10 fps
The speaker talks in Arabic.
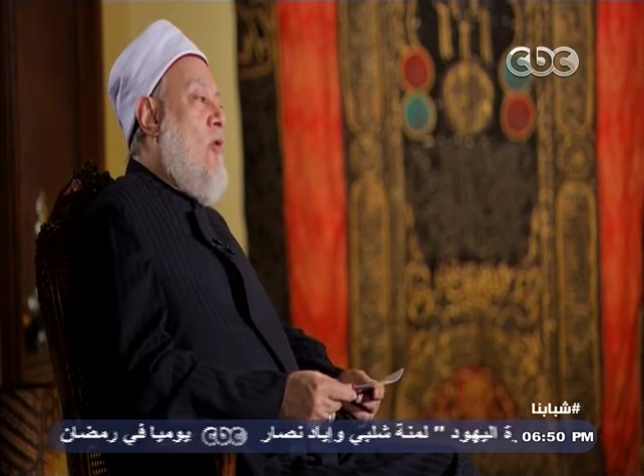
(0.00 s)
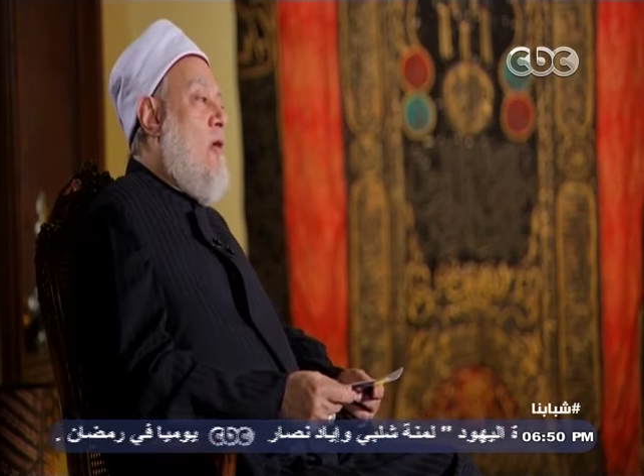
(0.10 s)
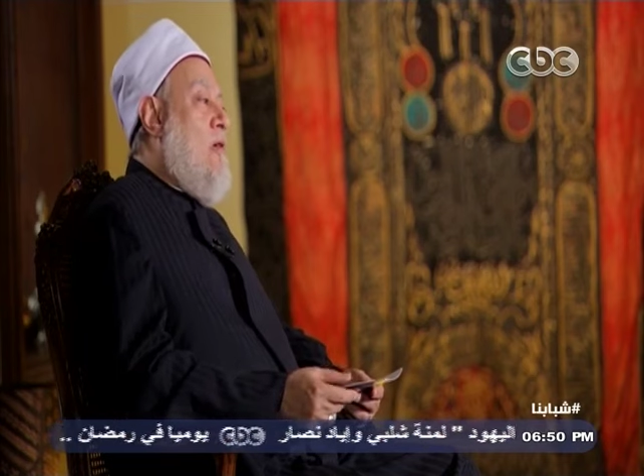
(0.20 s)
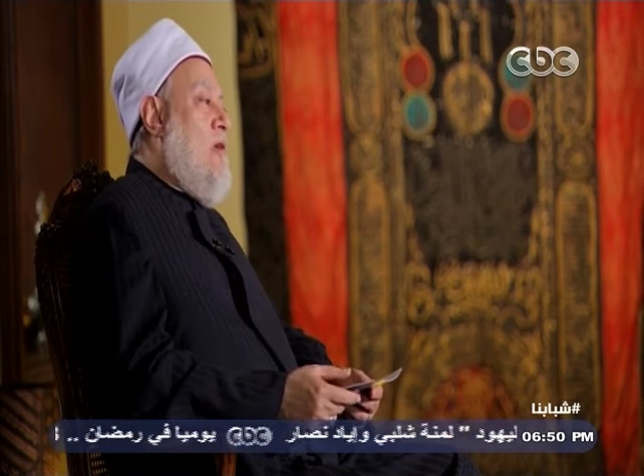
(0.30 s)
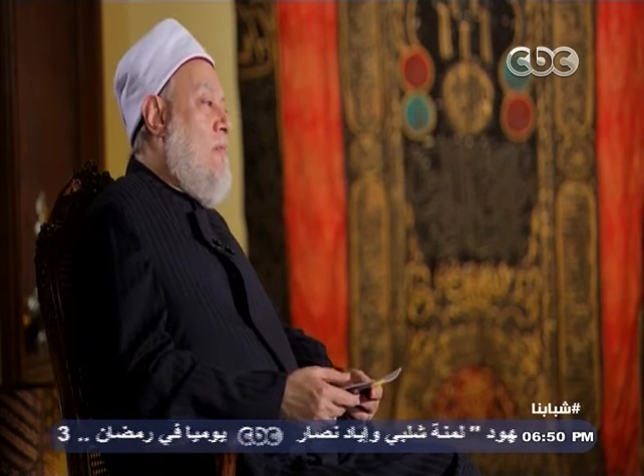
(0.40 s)

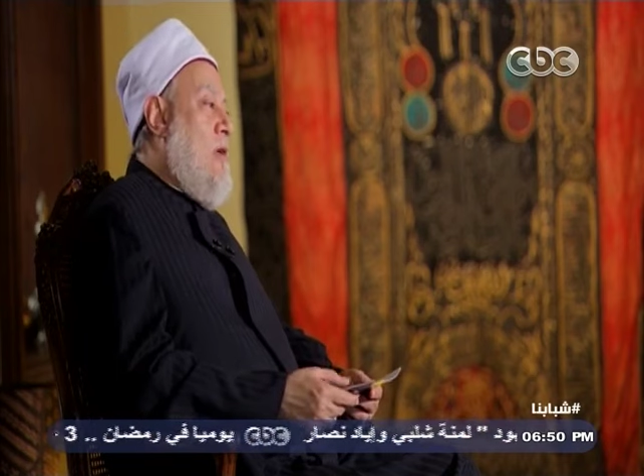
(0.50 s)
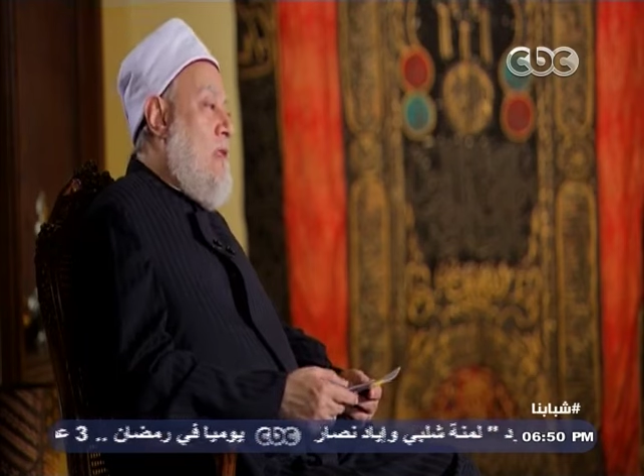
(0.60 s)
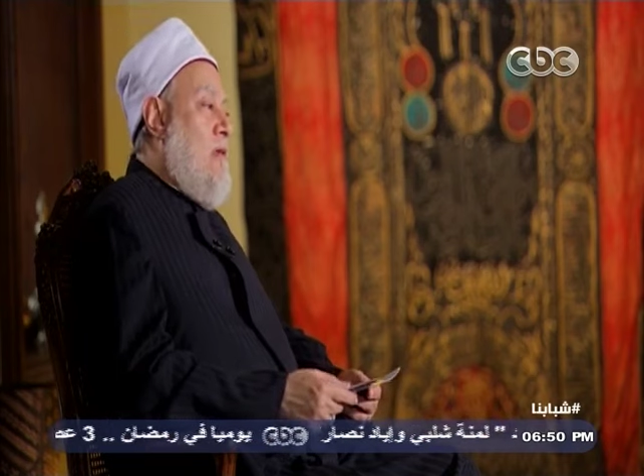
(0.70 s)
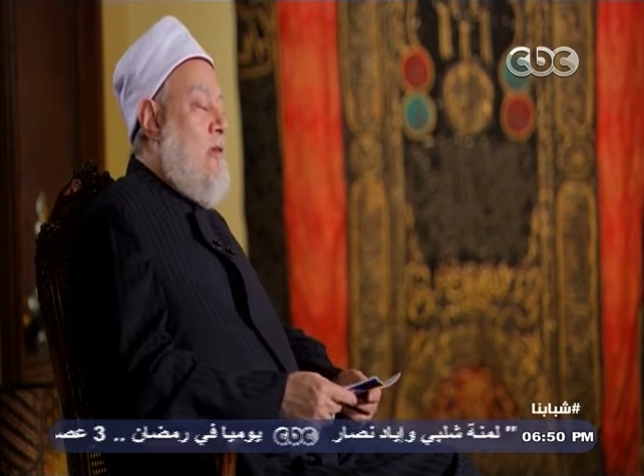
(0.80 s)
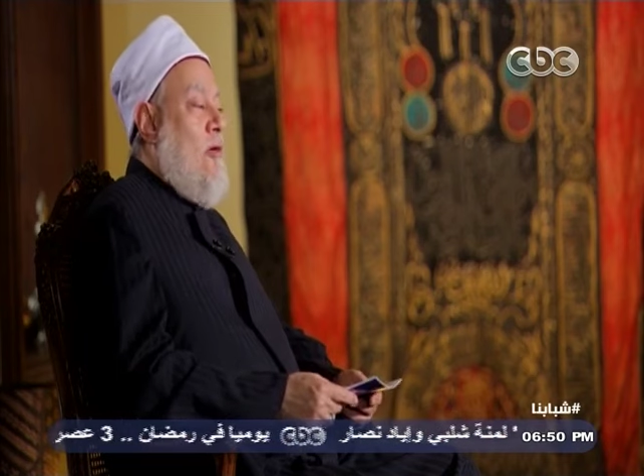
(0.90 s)
وقال
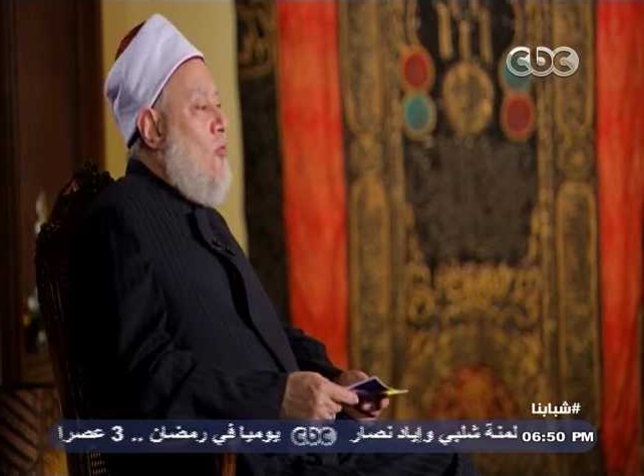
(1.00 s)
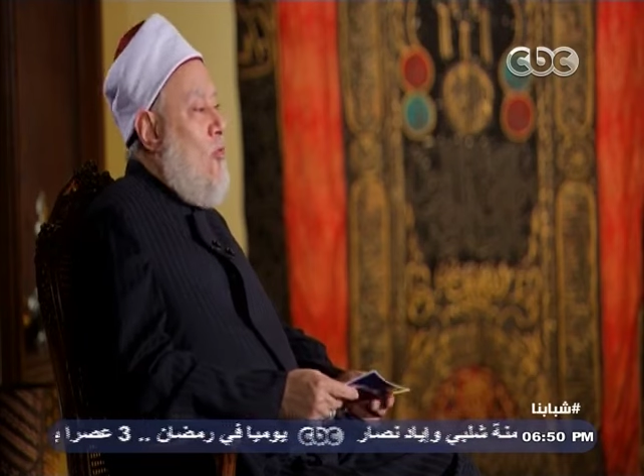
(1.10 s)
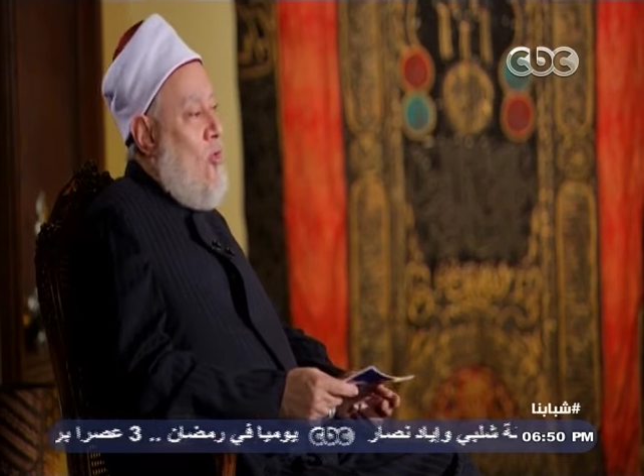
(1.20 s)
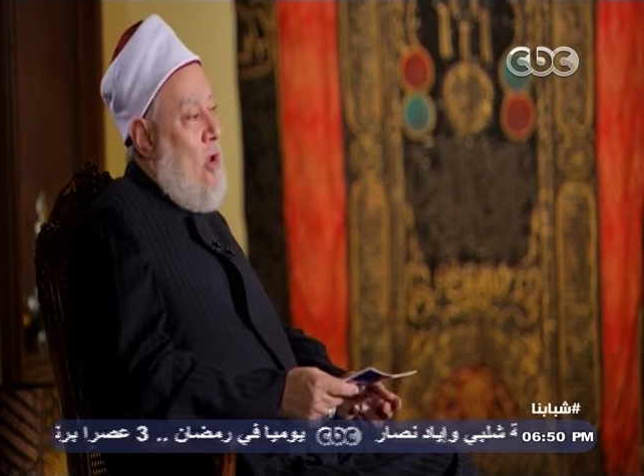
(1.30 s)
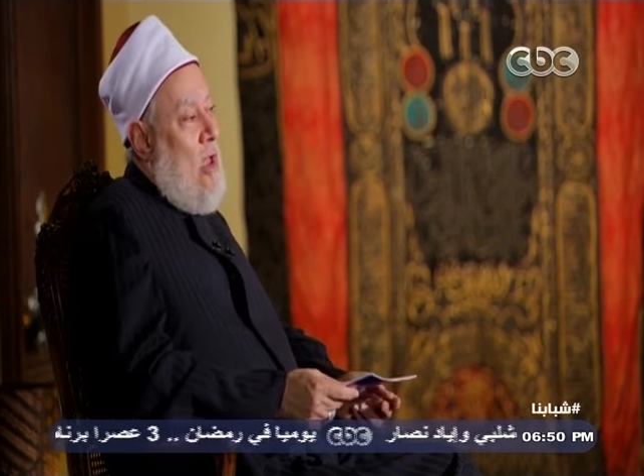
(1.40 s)
ماذا
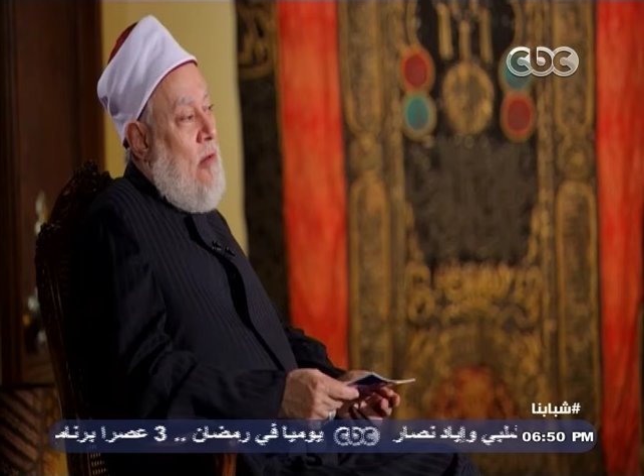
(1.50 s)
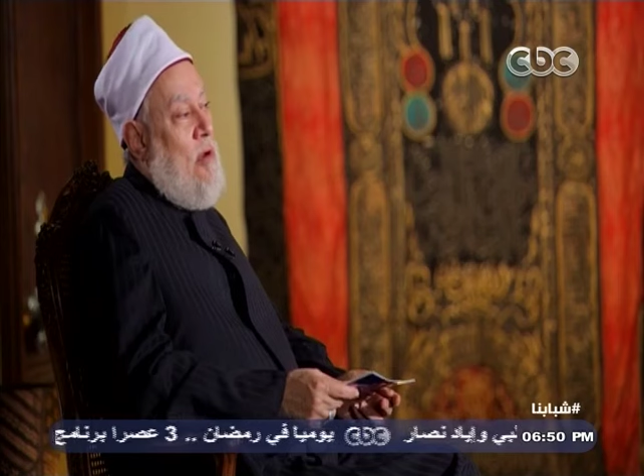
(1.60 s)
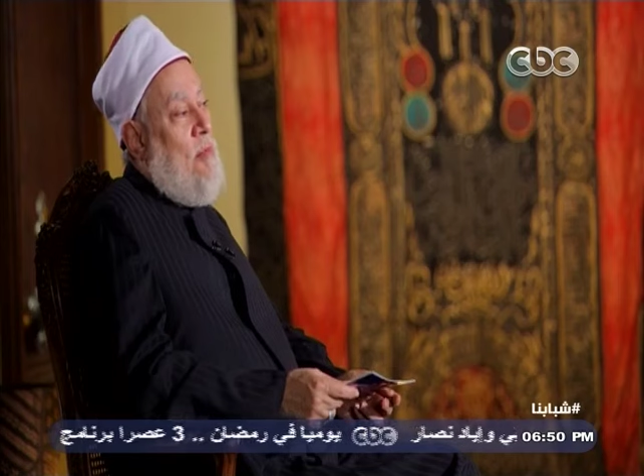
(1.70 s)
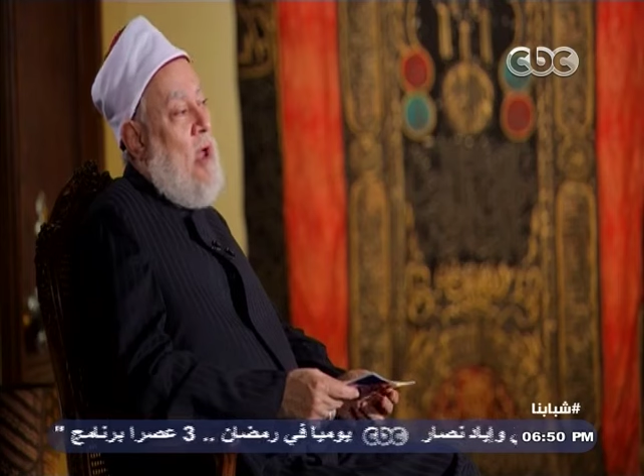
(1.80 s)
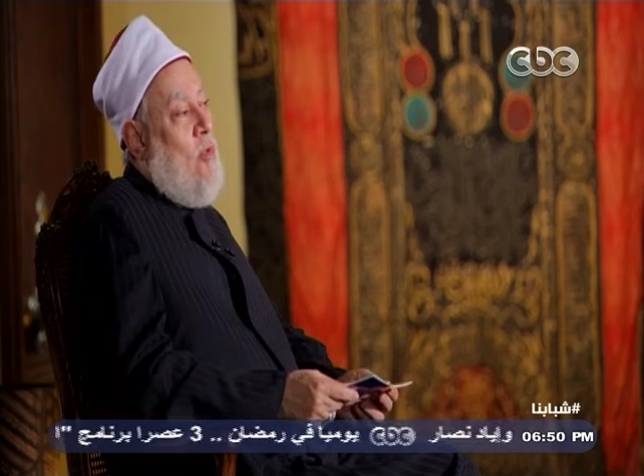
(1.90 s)
تقول يا أبا